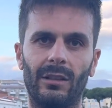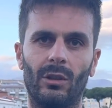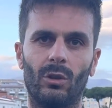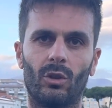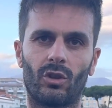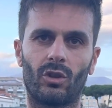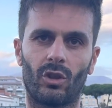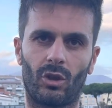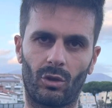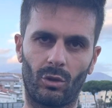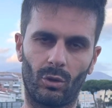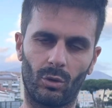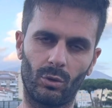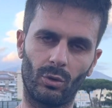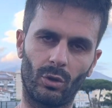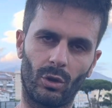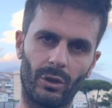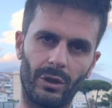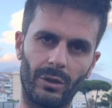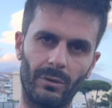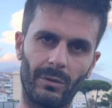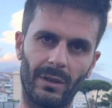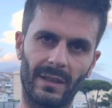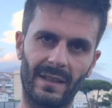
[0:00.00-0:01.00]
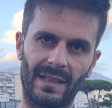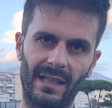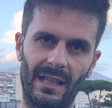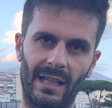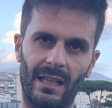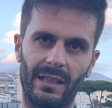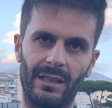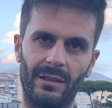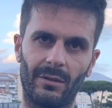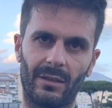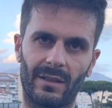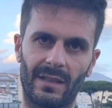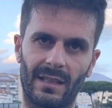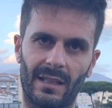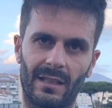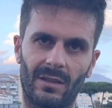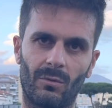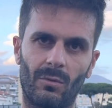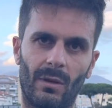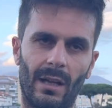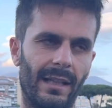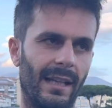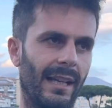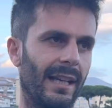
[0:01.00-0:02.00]
dello zoccolo duro di questa, di questa
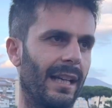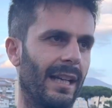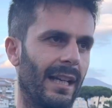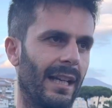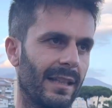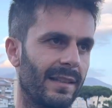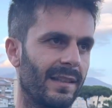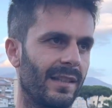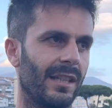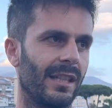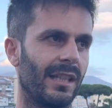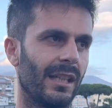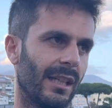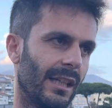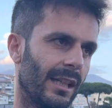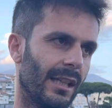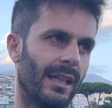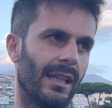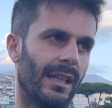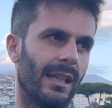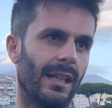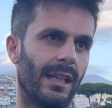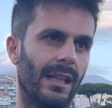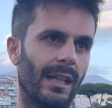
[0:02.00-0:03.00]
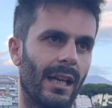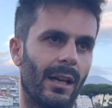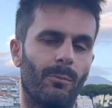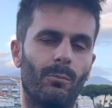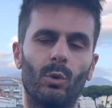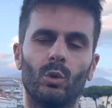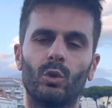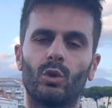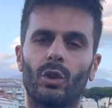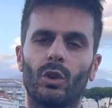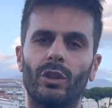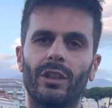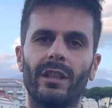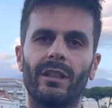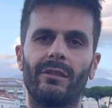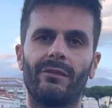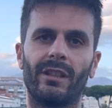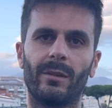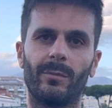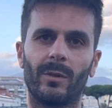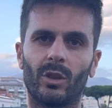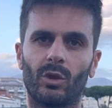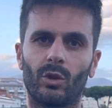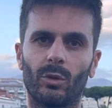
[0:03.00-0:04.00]
squadra, ragazzi, è un punto di
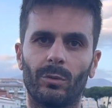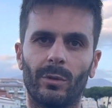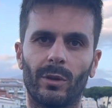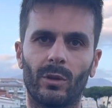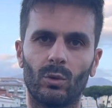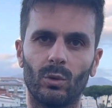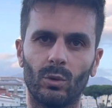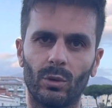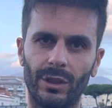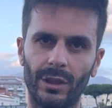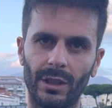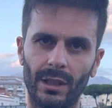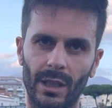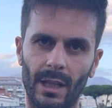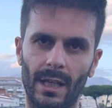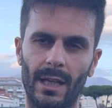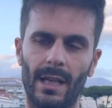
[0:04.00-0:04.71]
riferimento per tutti